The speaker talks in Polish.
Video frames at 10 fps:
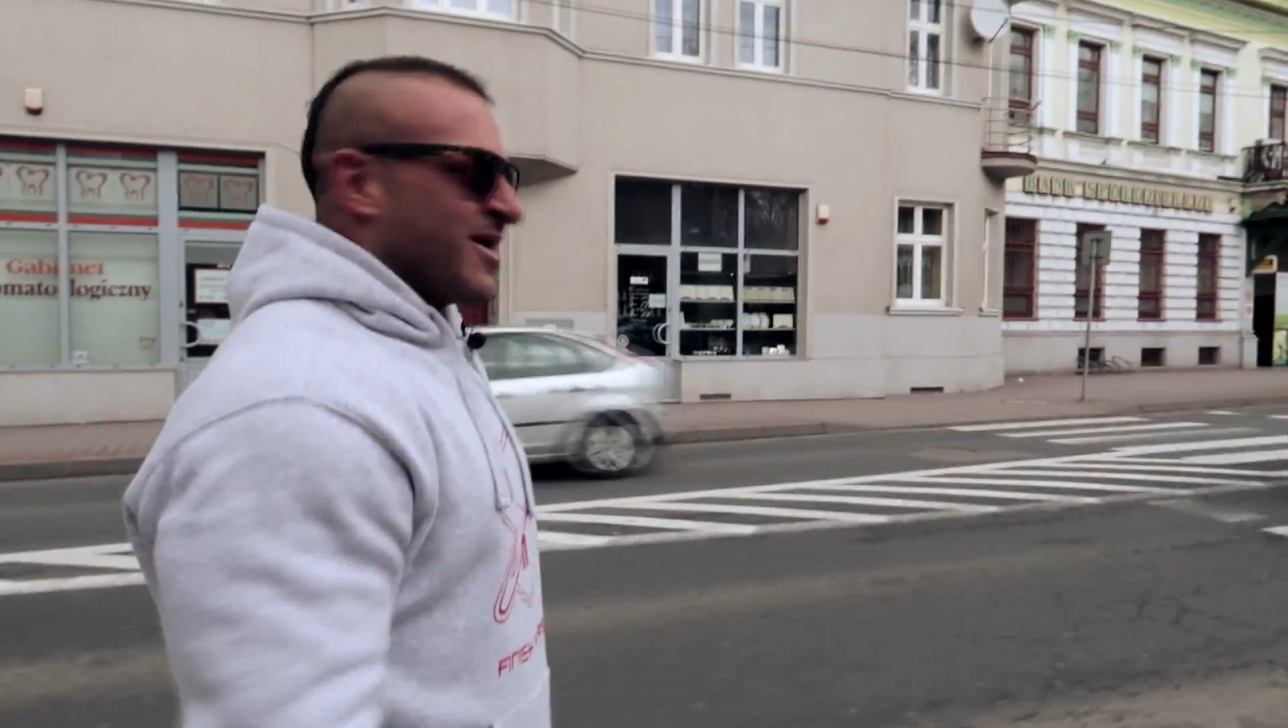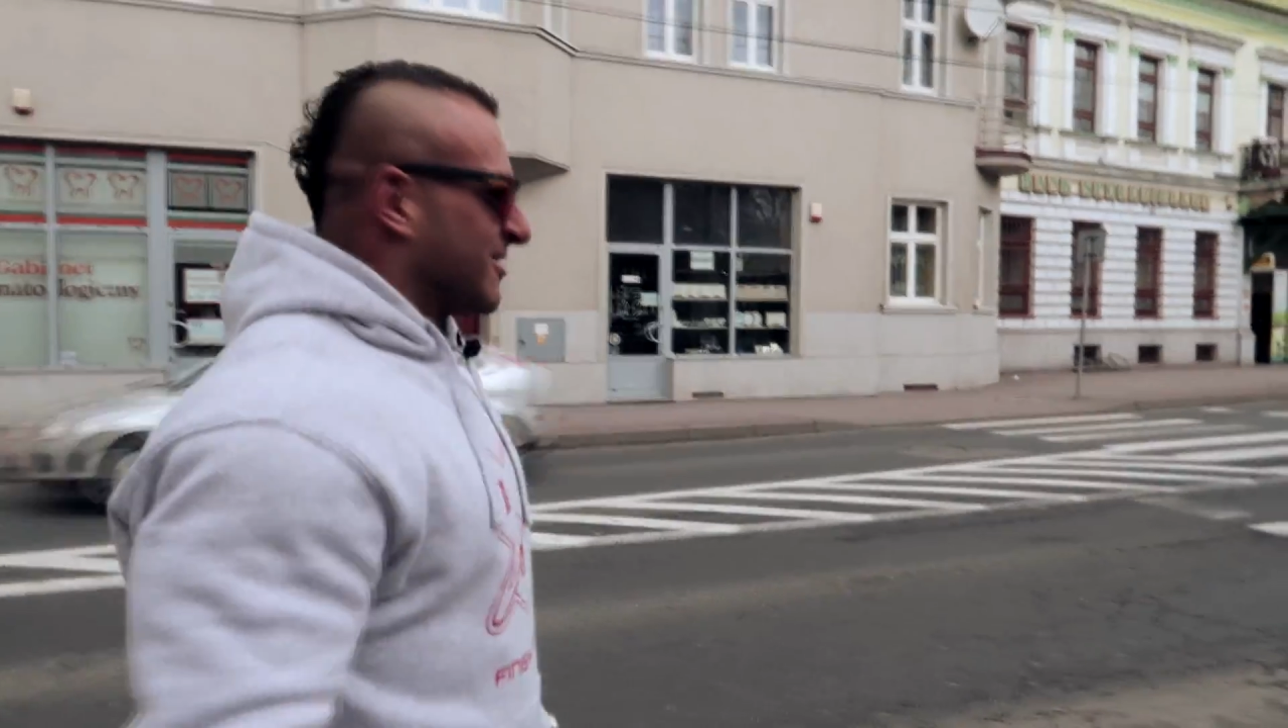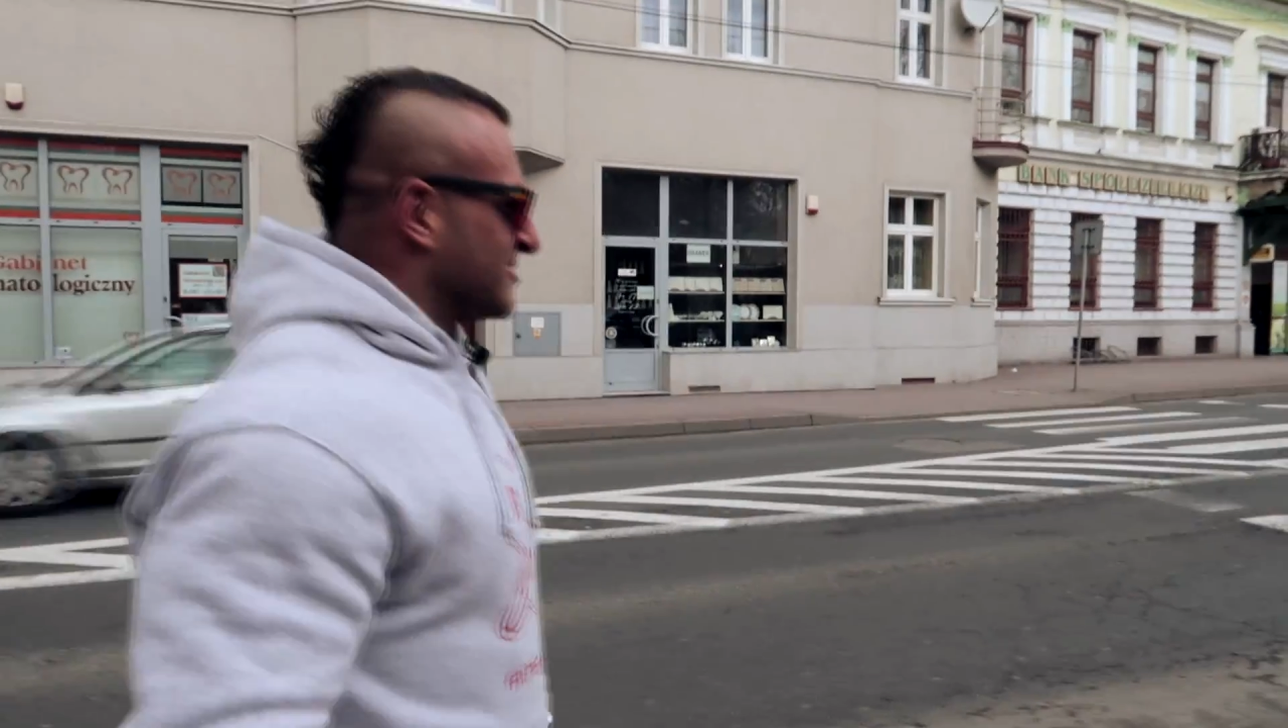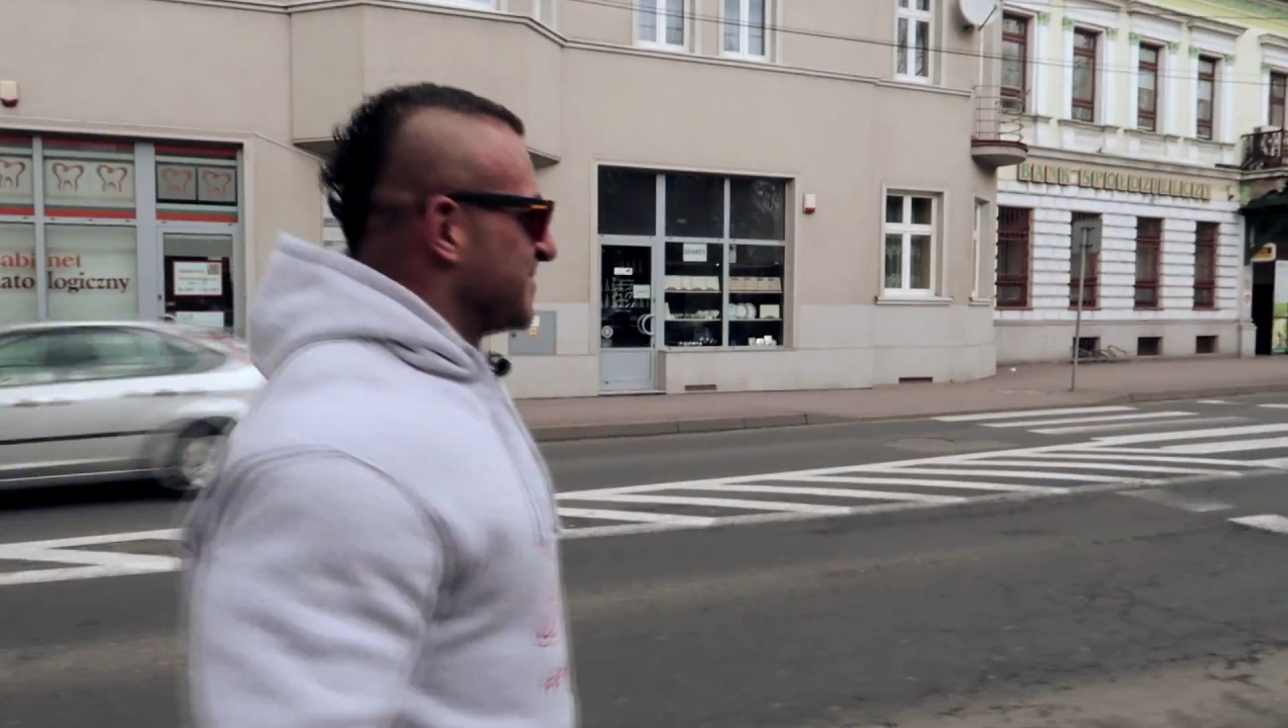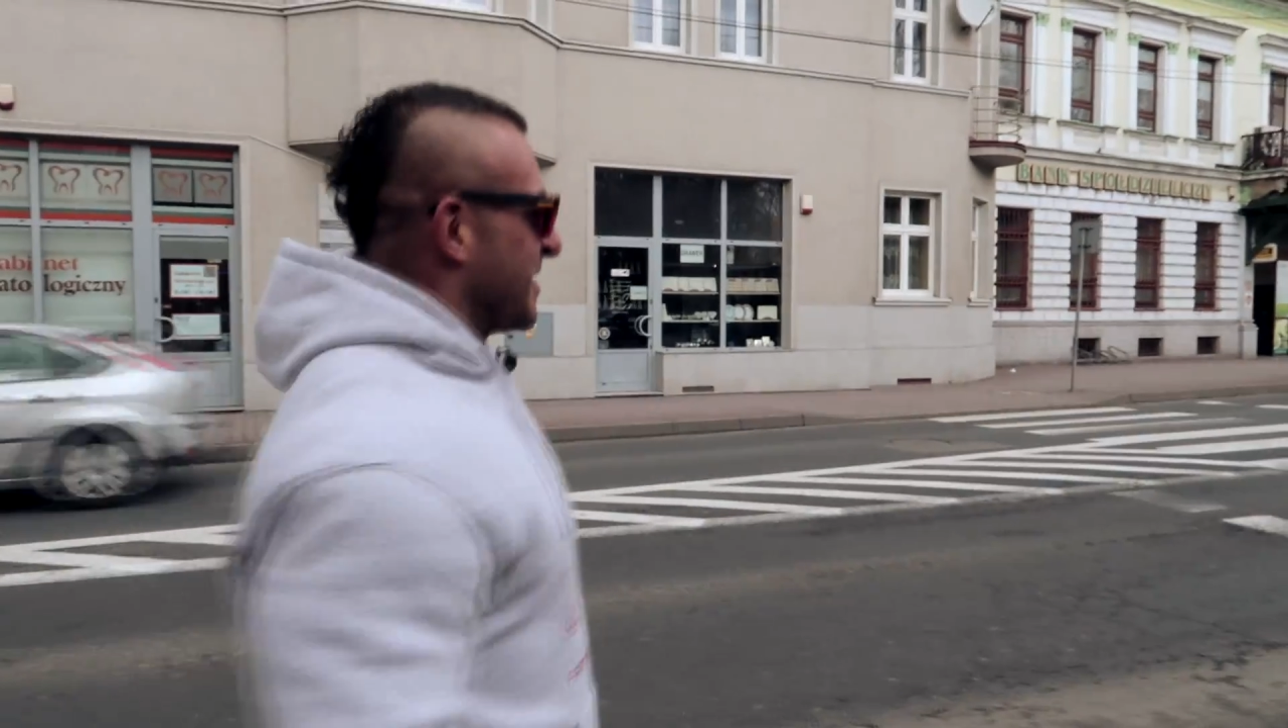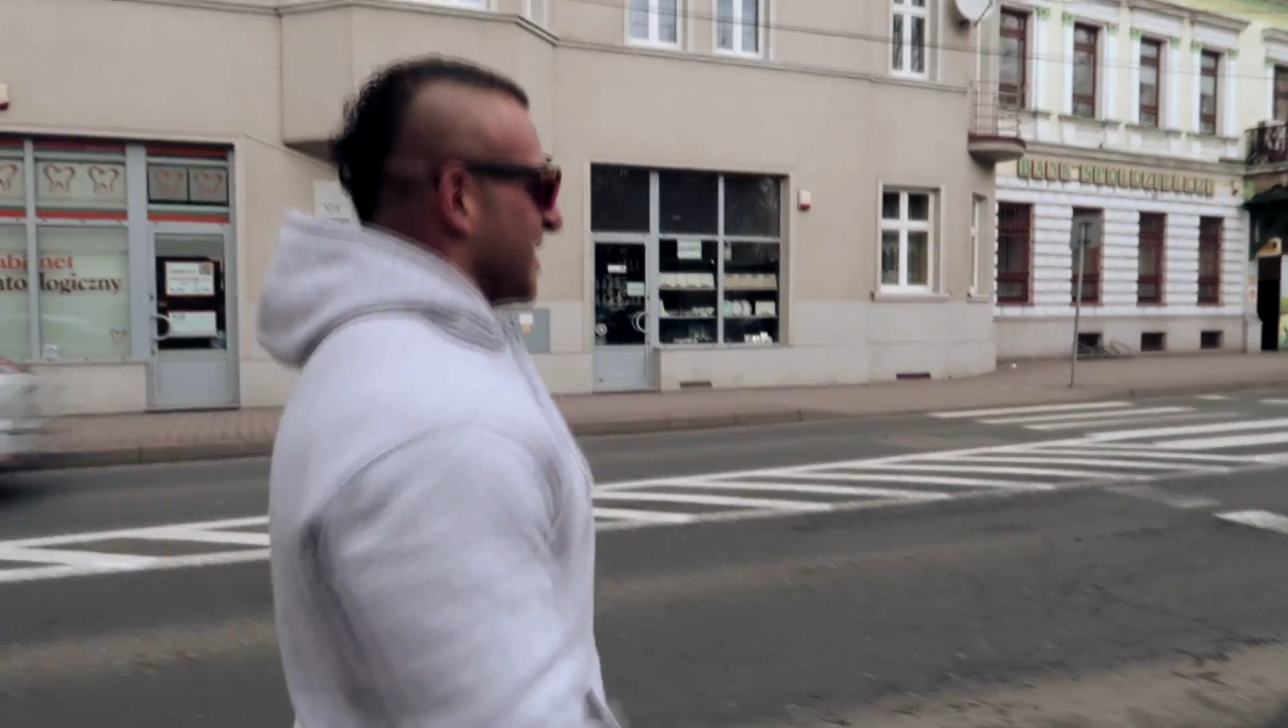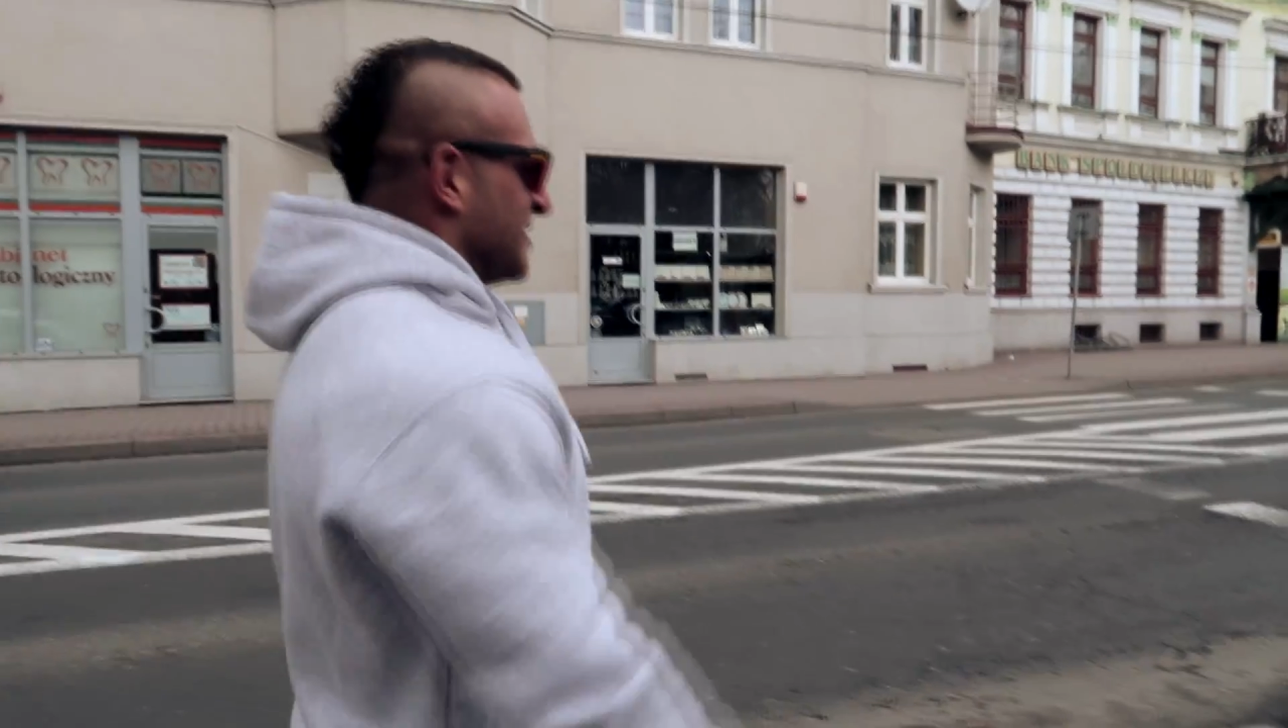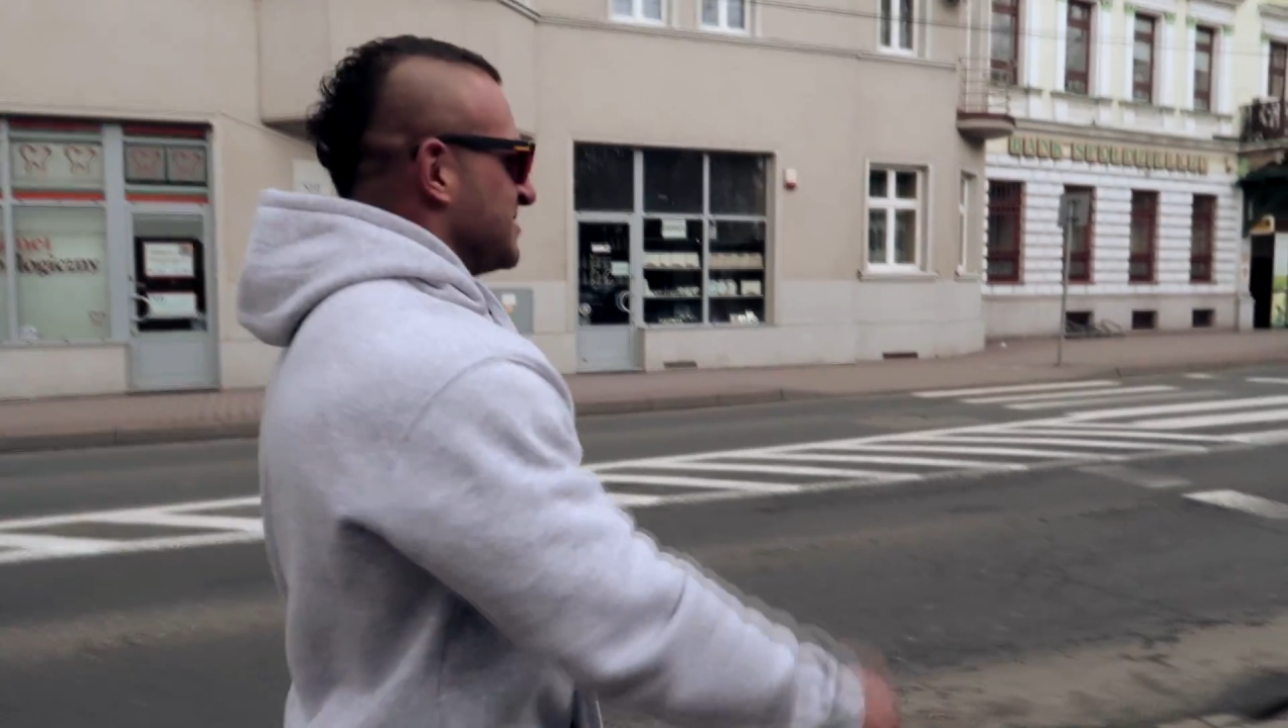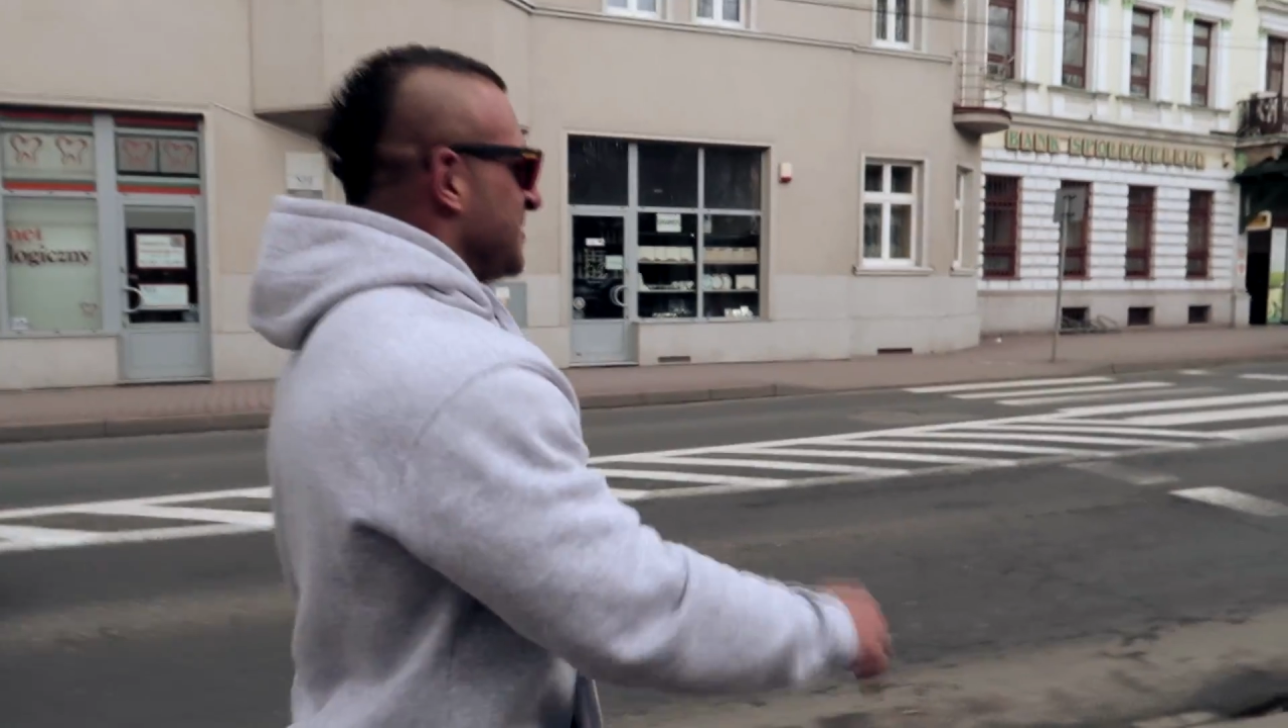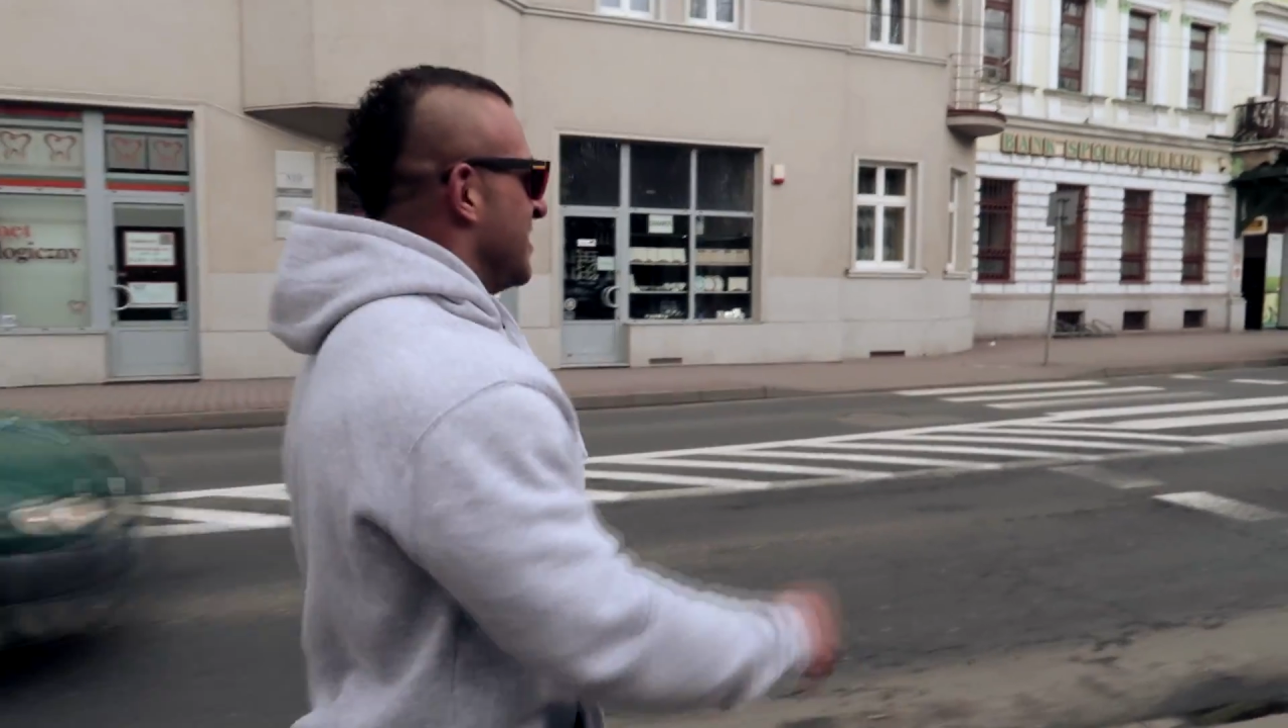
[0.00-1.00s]
jaki to jest
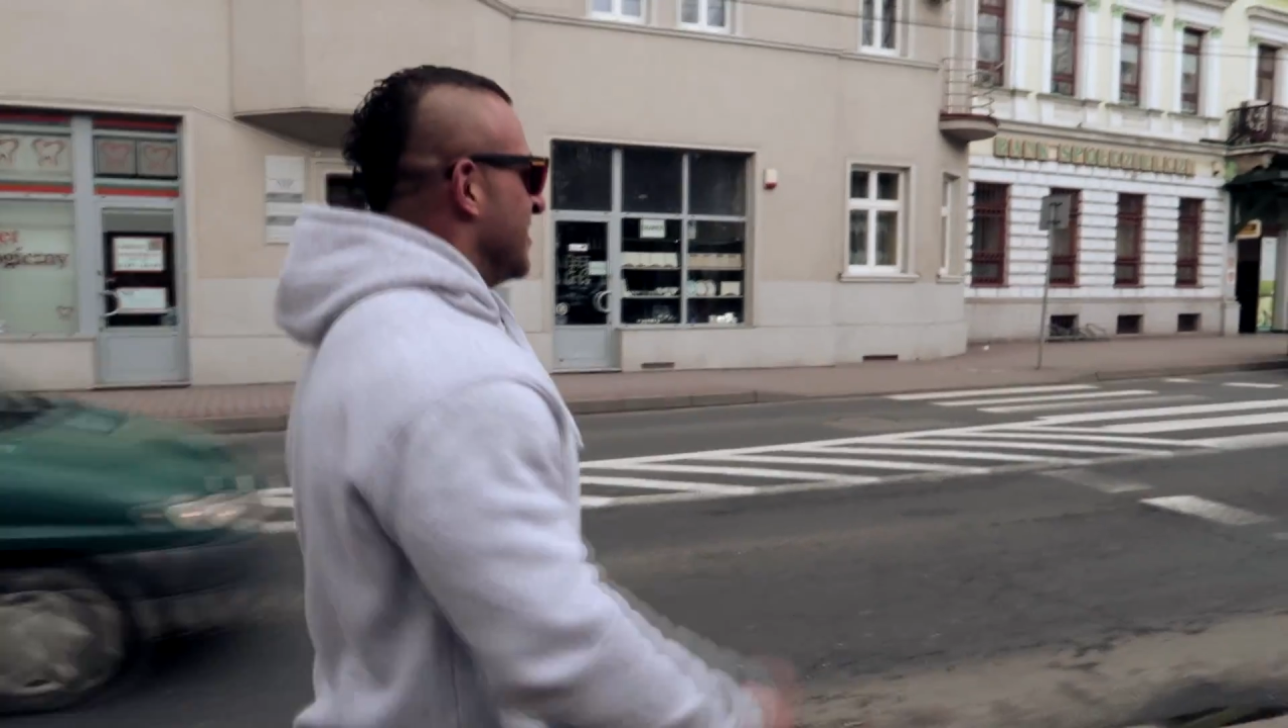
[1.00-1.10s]
mechanizm.